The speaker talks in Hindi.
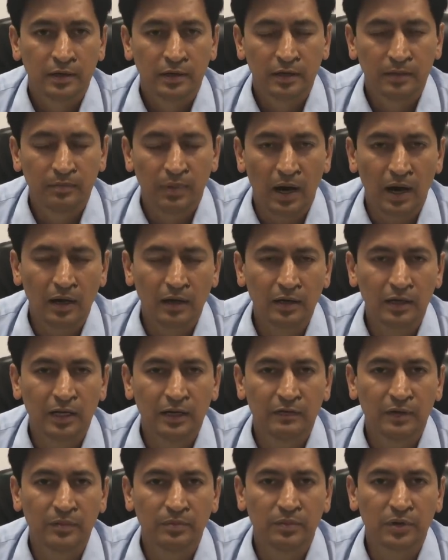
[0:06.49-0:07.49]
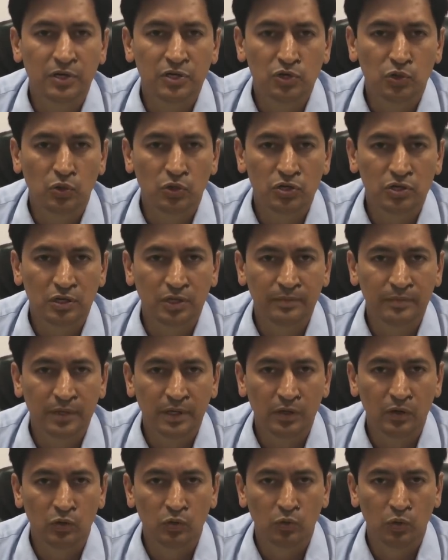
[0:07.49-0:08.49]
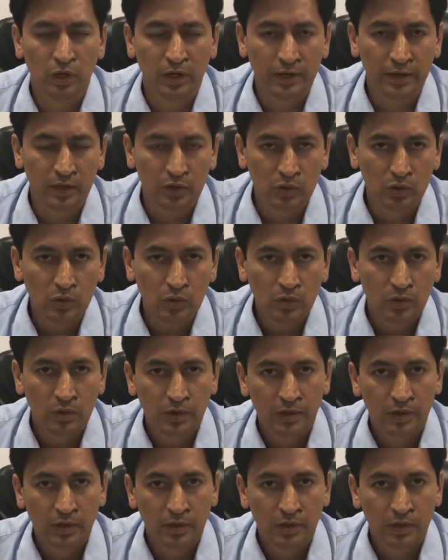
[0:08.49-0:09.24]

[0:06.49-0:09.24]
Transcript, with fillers: कि बाल एवं किशोर श्रम के उन्मूलन हेतु